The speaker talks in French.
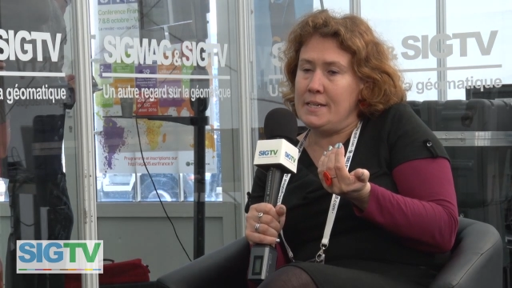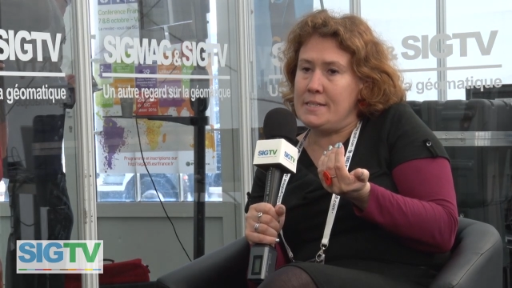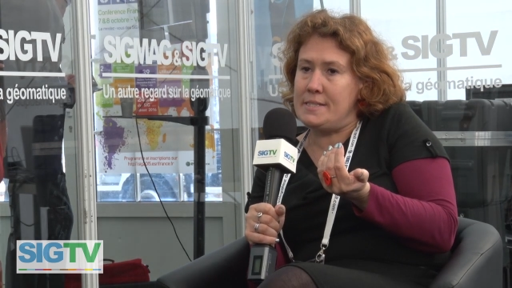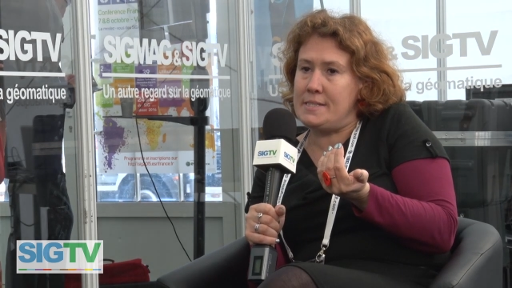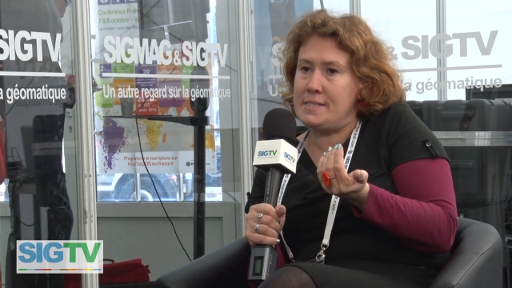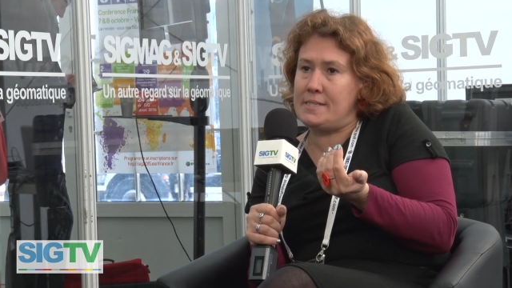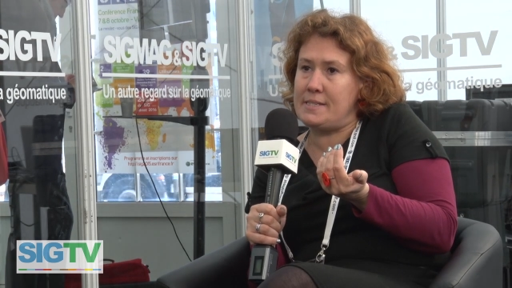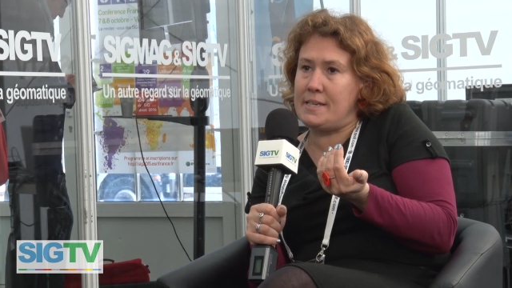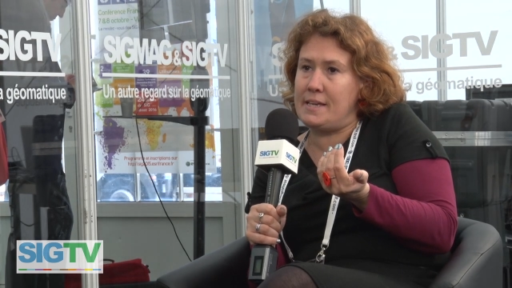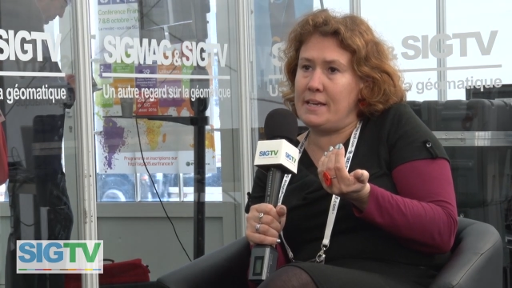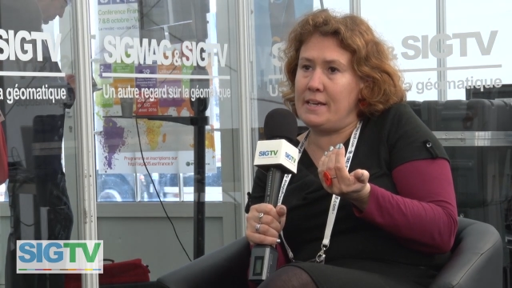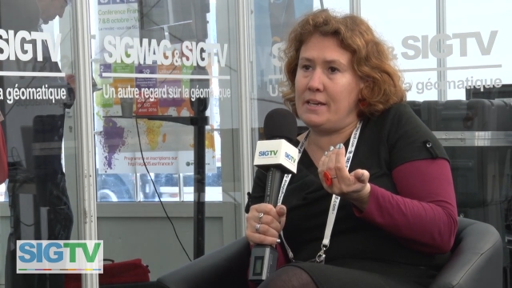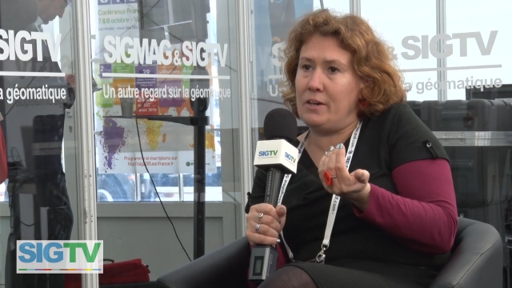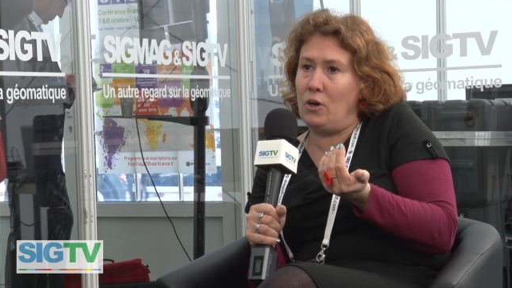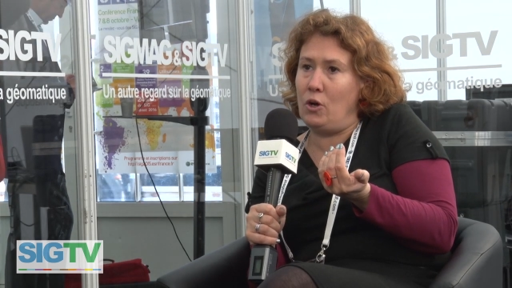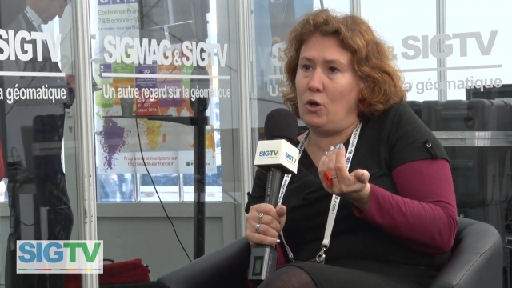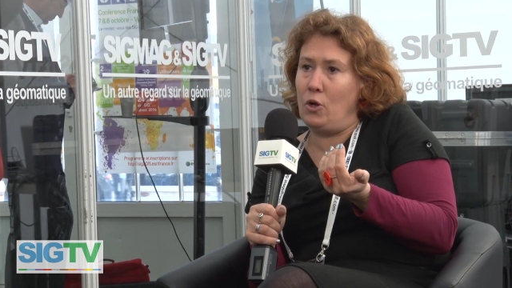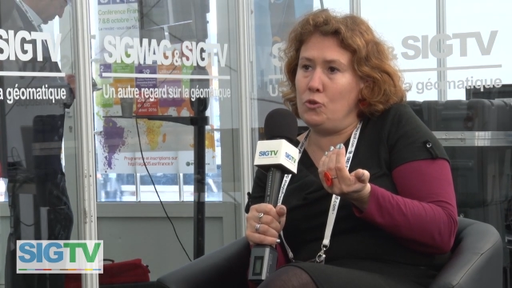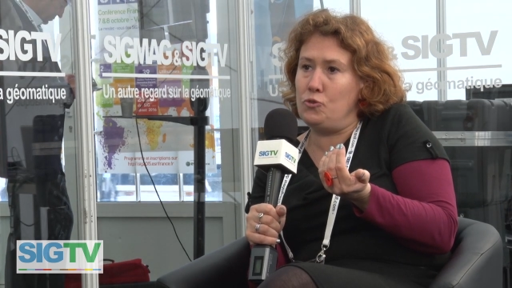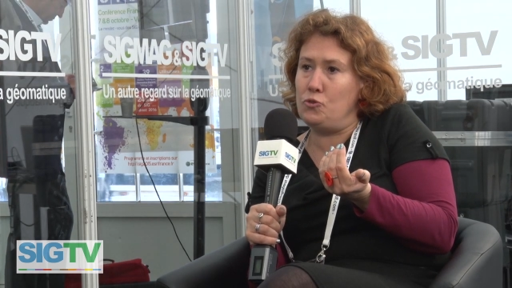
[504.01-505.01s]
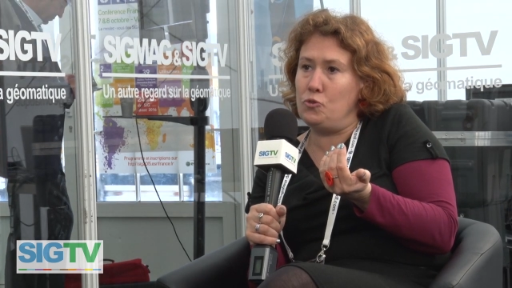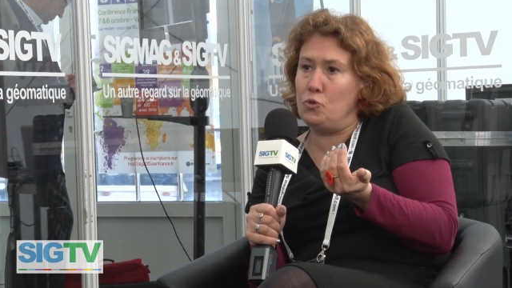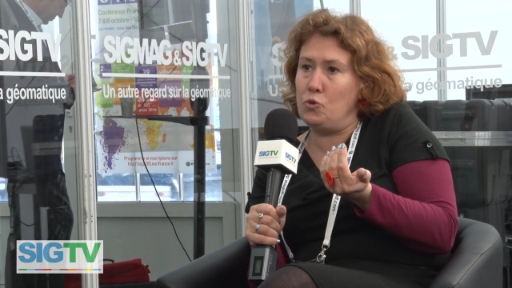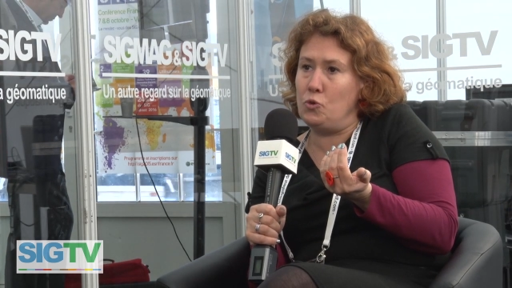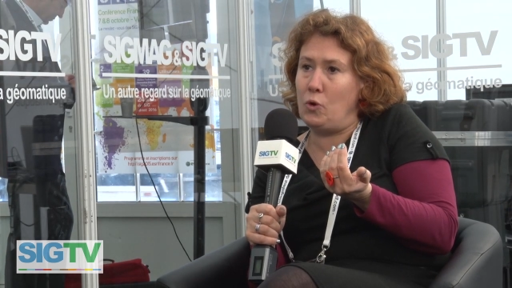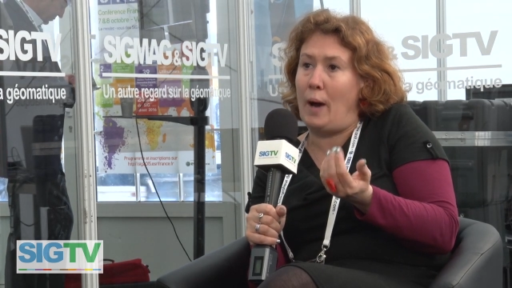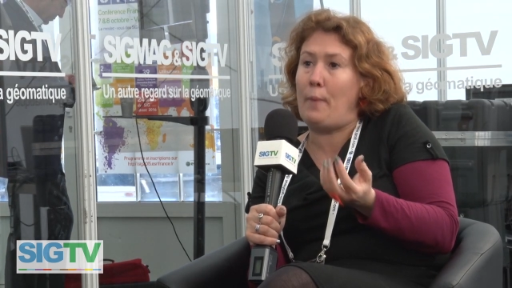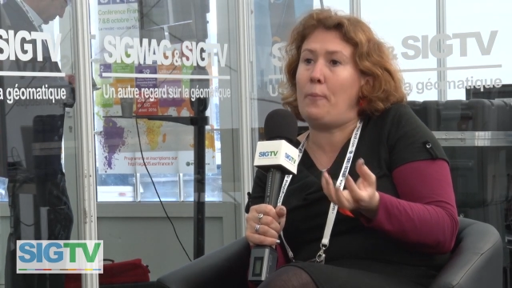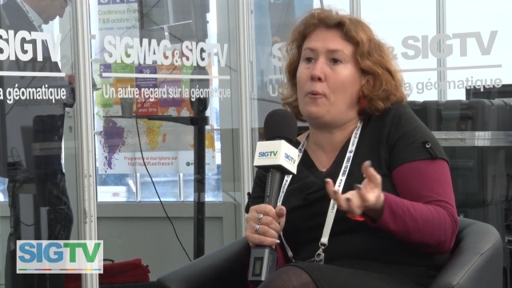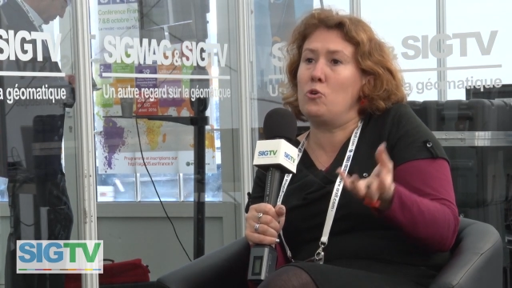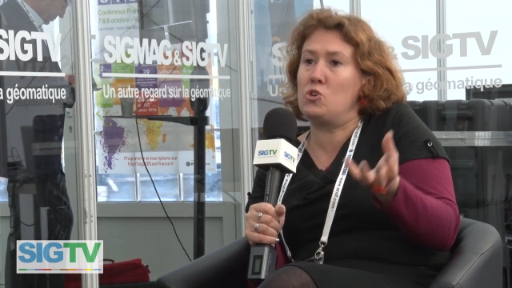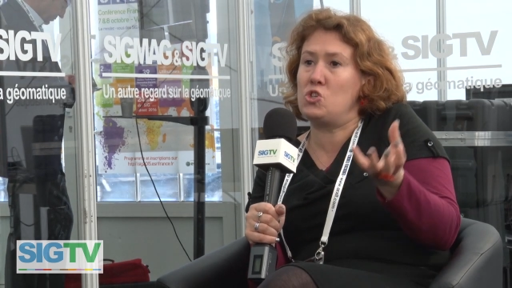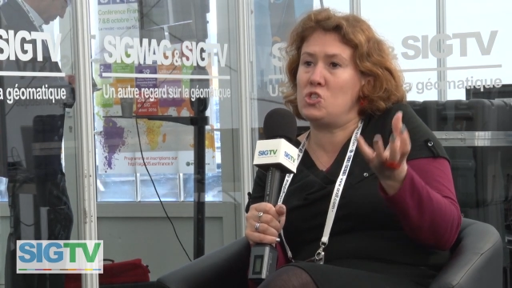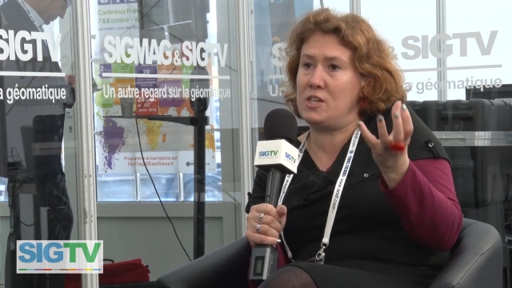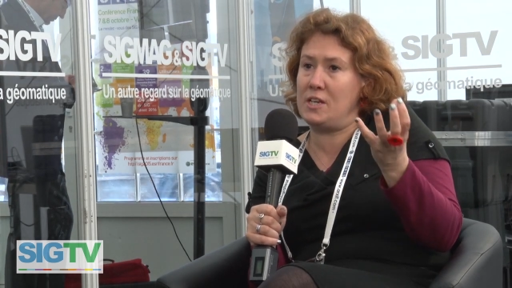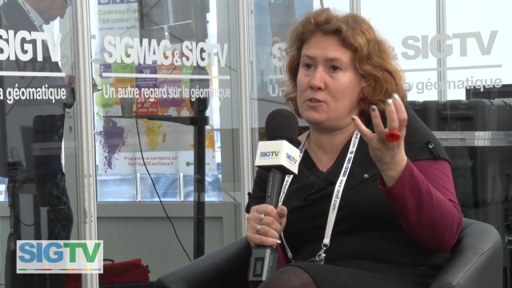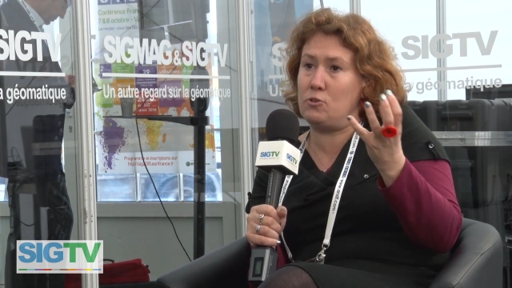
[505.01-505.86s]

c'est de rapprocher